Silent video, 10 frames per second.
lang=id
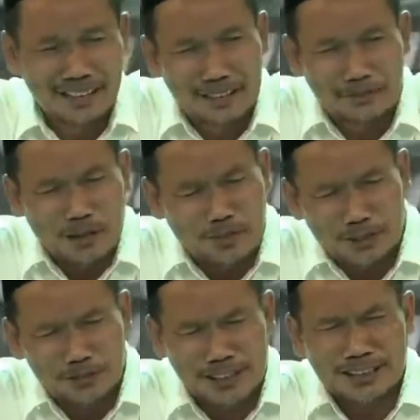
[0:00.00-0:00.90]
bapak
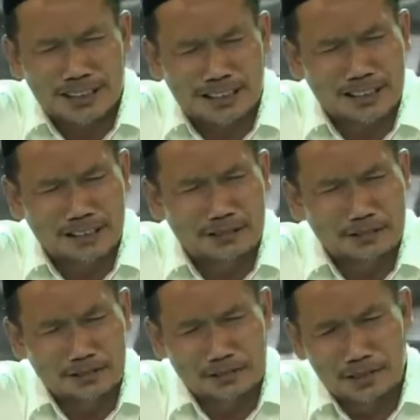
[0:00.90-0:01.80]
itu sering ngajari gitu
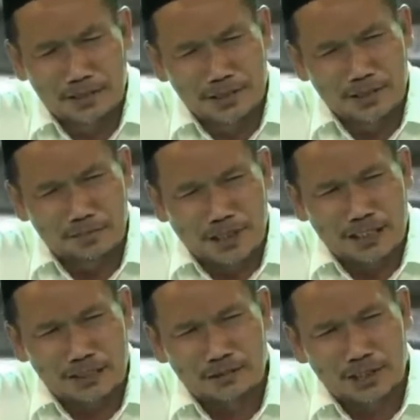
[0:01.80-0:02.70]
pak itu